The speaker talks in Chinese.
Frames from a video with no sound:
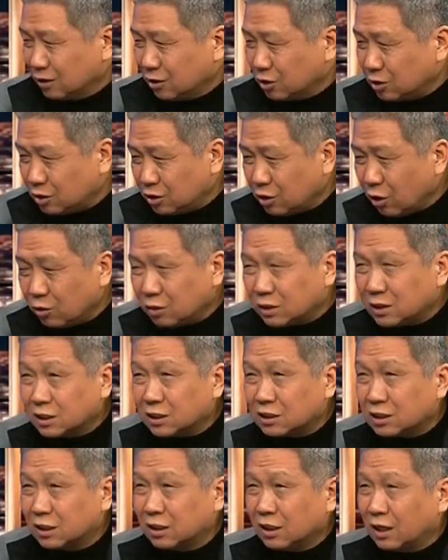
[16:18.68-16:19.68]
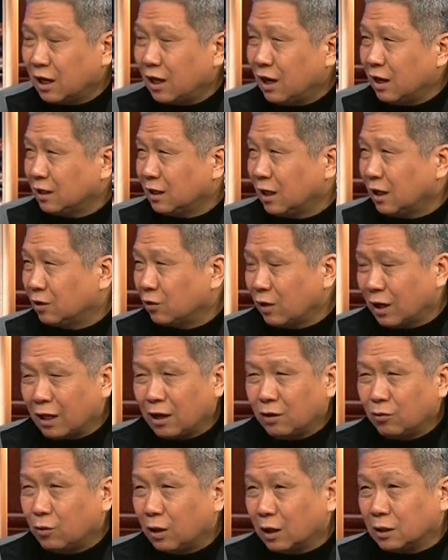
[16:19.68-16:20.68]
尤其是一个行业的。原来
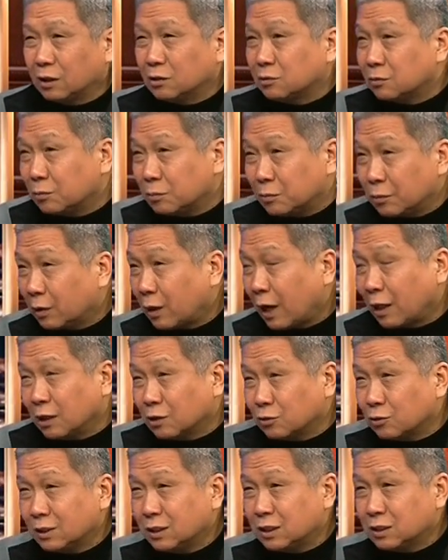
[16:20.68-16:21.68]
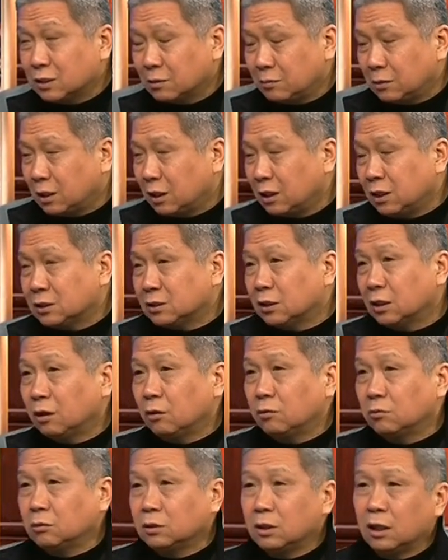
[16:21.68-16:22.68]
我那时候不刚才说医生嘛，那医生
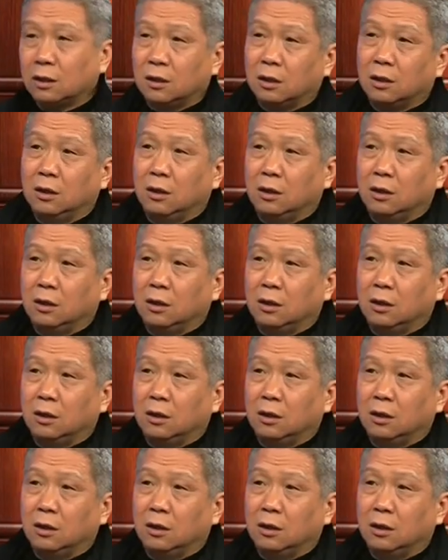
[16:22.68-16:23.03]
互相。